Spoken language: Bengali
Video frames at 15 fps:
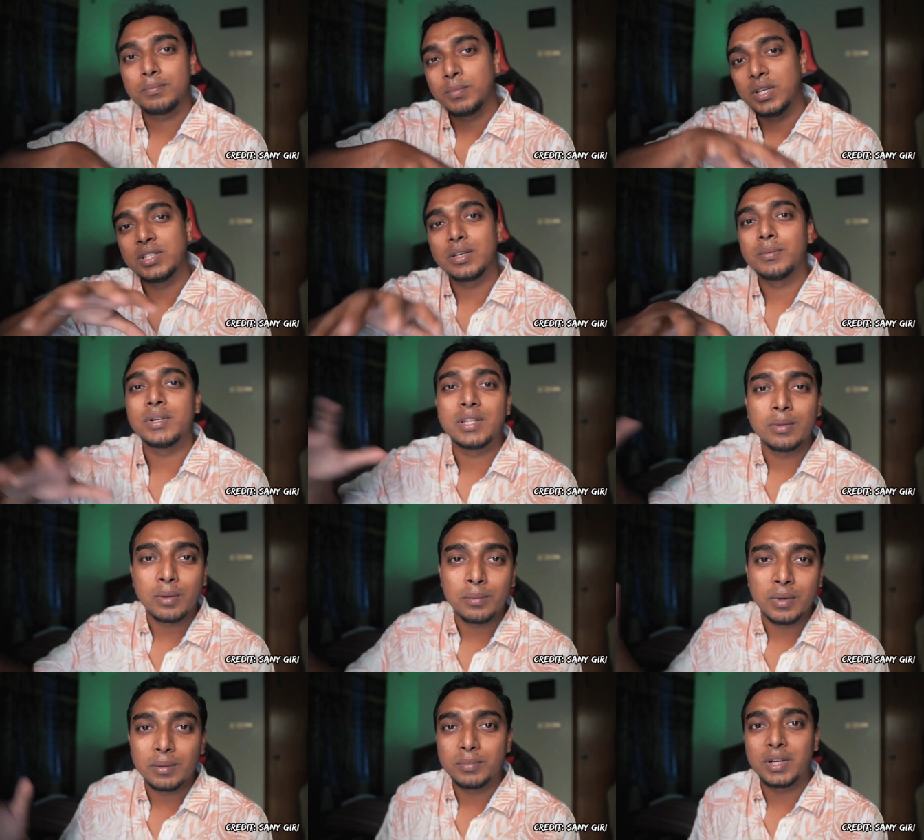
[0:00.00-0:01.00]
পেয়ে যাবেন
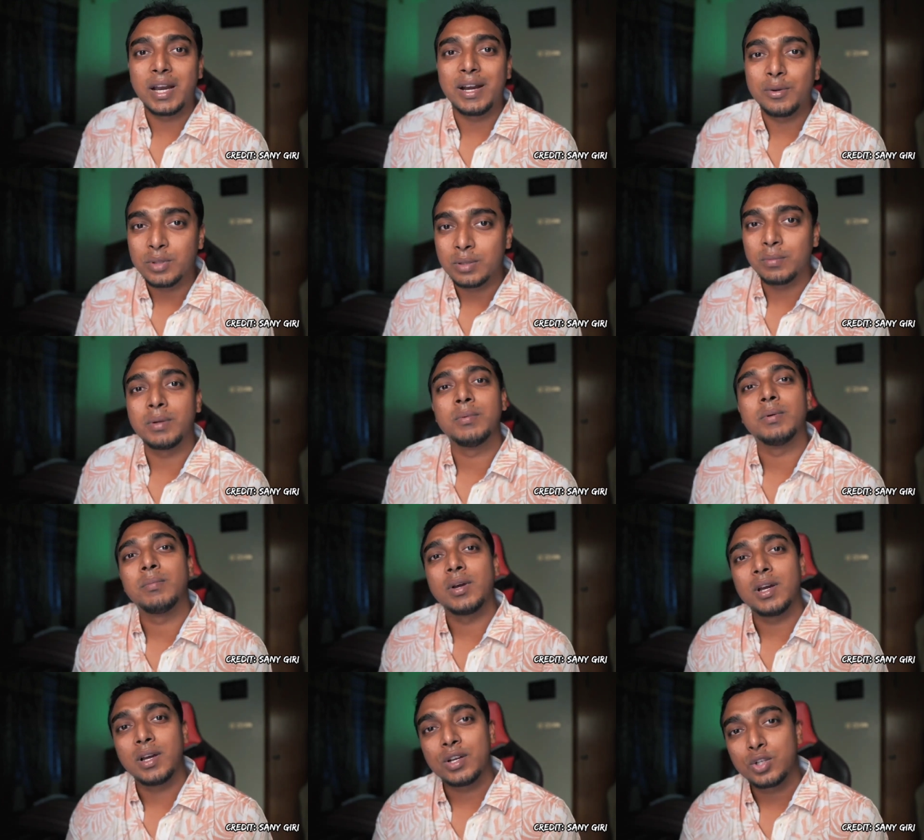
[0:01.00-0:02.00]
কীভাবে আপনারা অ্যাড হইতে পারবেন
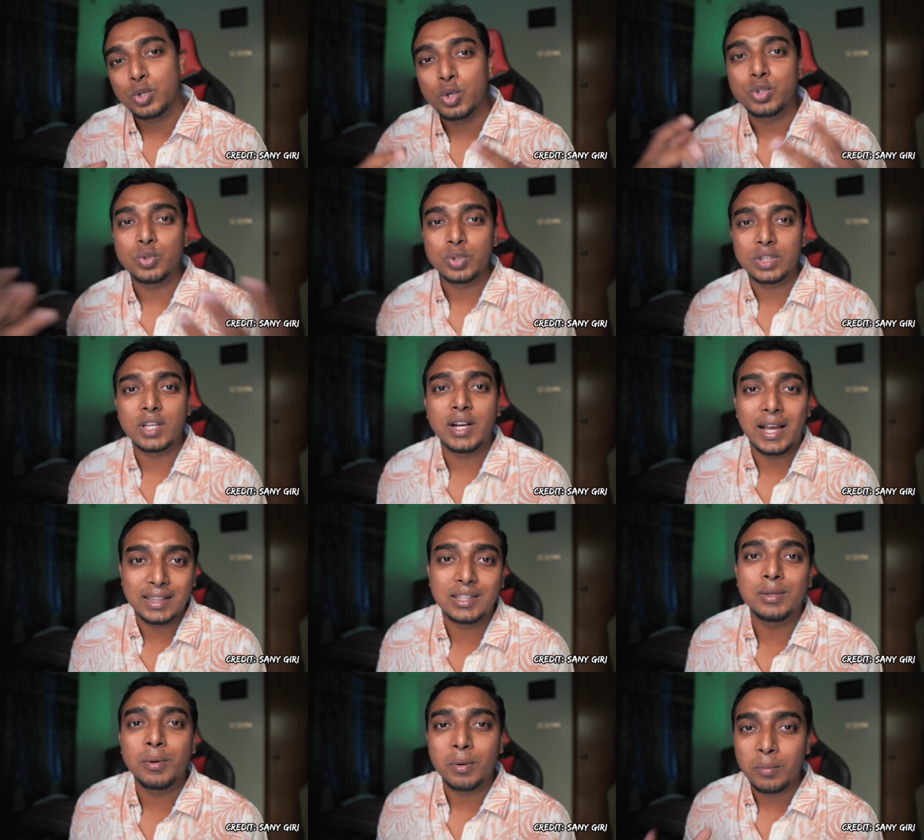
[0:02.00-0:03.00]
বা সহযোগিতার
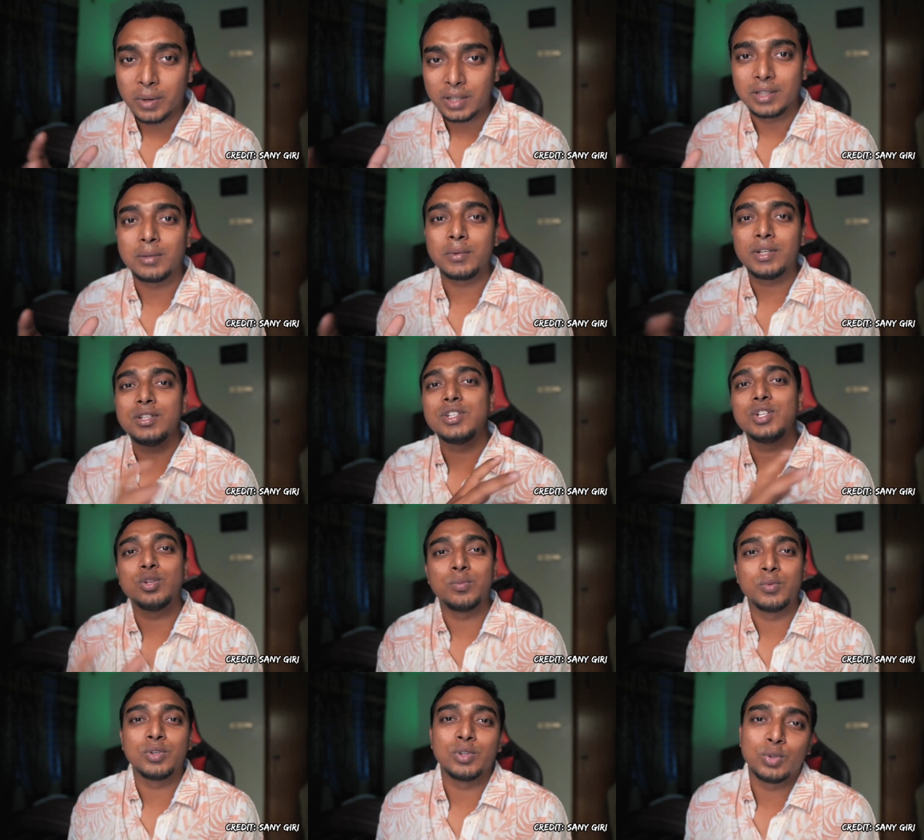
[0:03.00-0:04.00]
হাত কীভাবে বাড়াতে পারেন সে
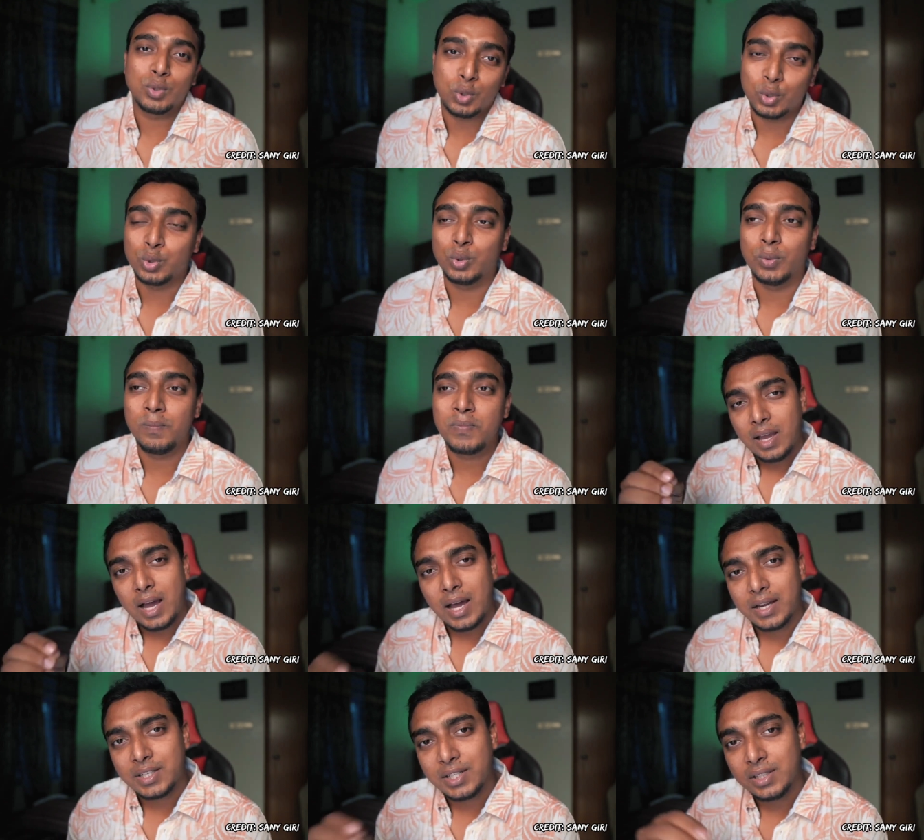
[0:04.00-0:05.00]
সম্পর্কিত তথ্য মতো
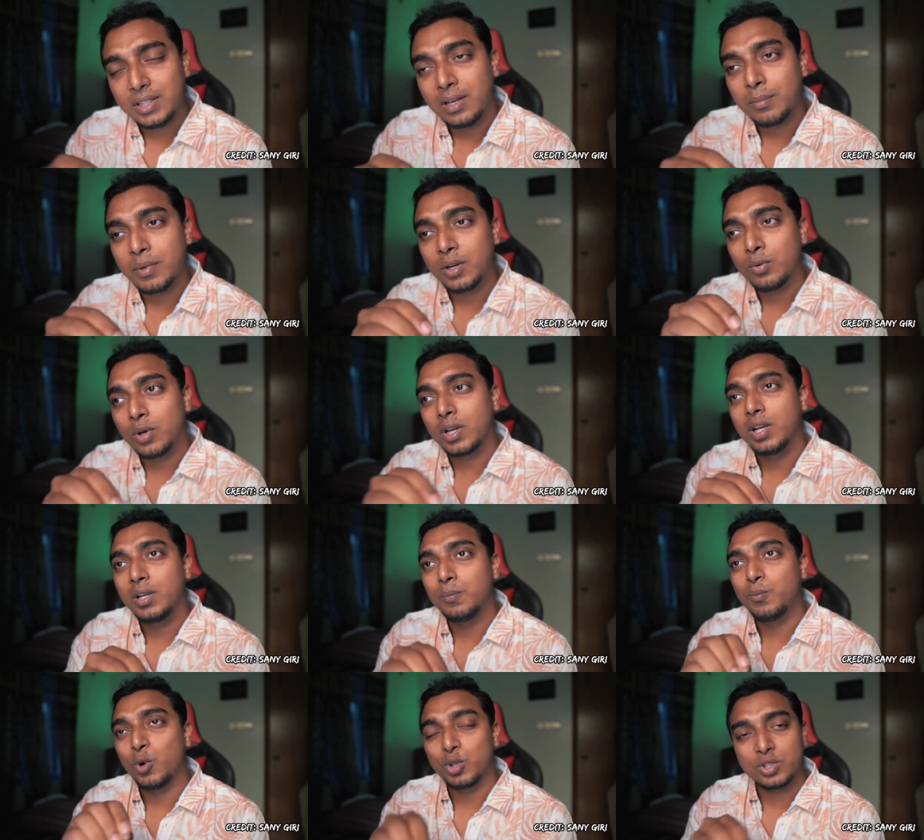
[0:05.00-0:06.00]
আর সেদিন আমরা
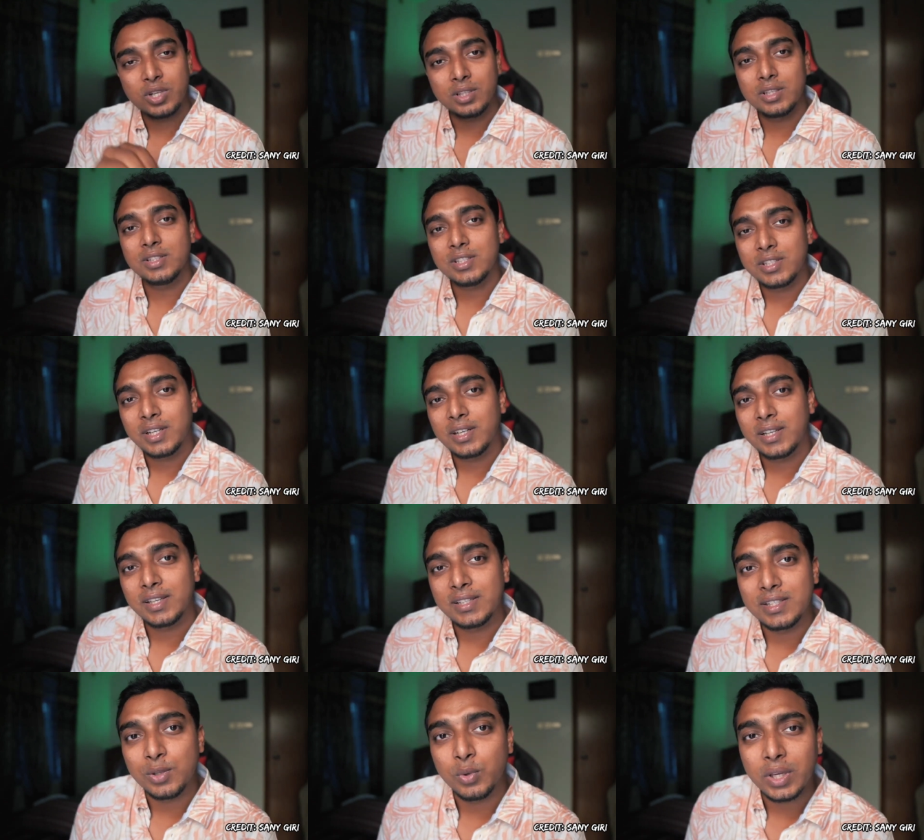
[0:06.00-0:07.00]
নোয়াখালীর বজরাতে যে জায়গাটা
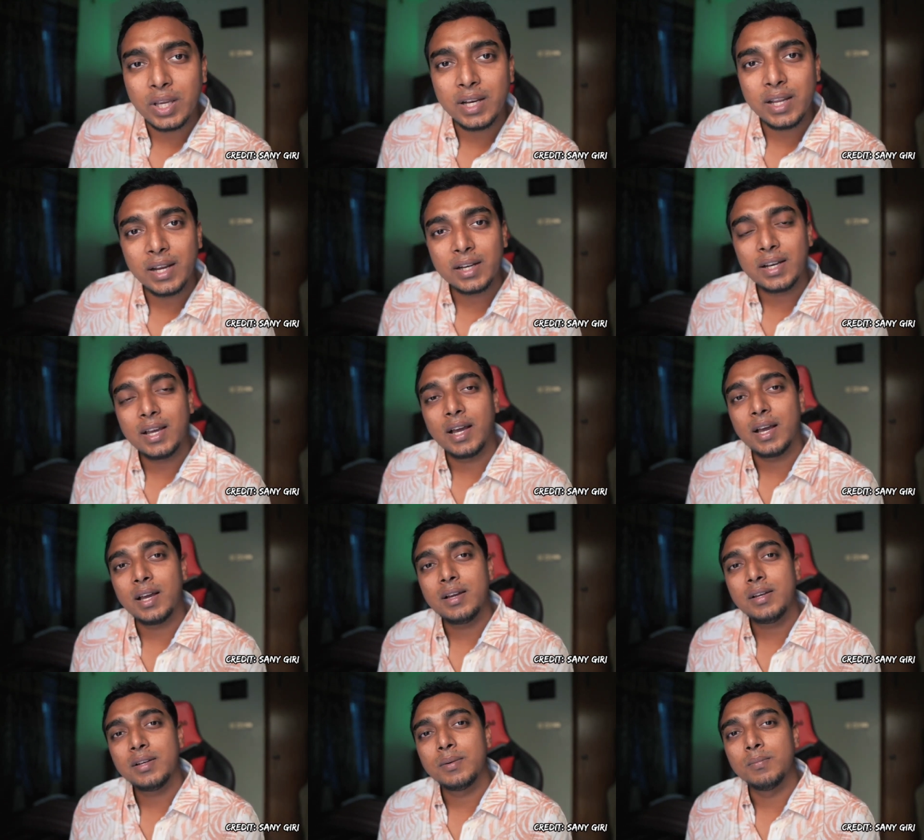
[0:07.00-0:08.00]
গেছি ওইখানে একটা
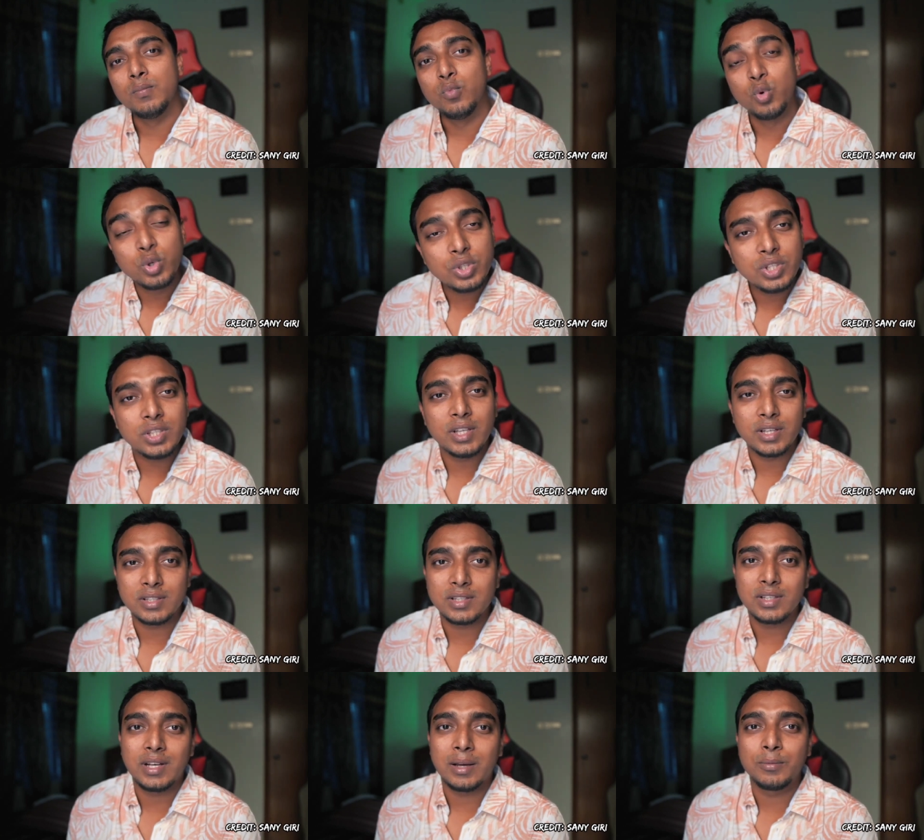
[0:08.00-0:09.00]
মসজিদ
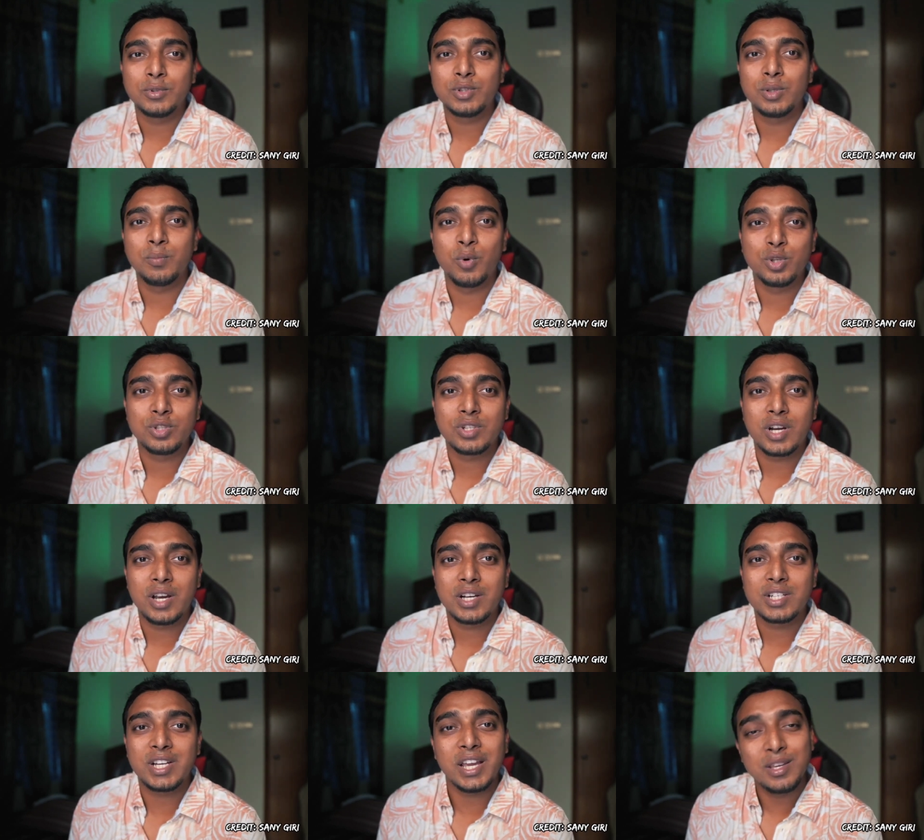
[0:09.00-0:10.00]
আছে নাম হচ্ছে বজরা
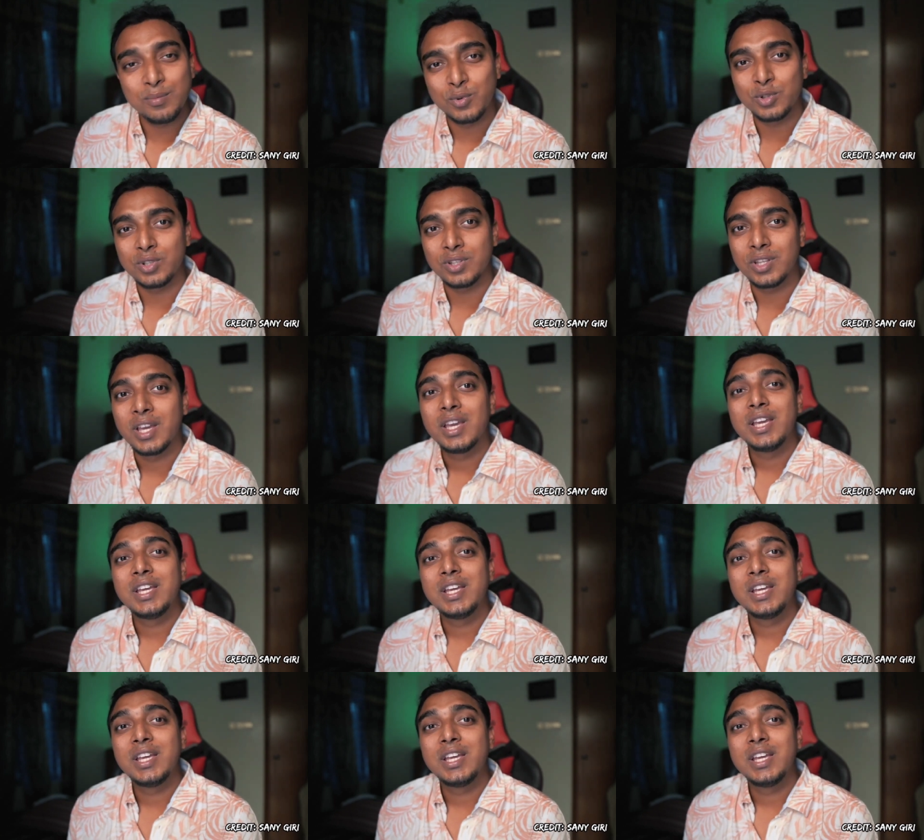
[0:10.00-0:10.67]
শাহী মসজিদ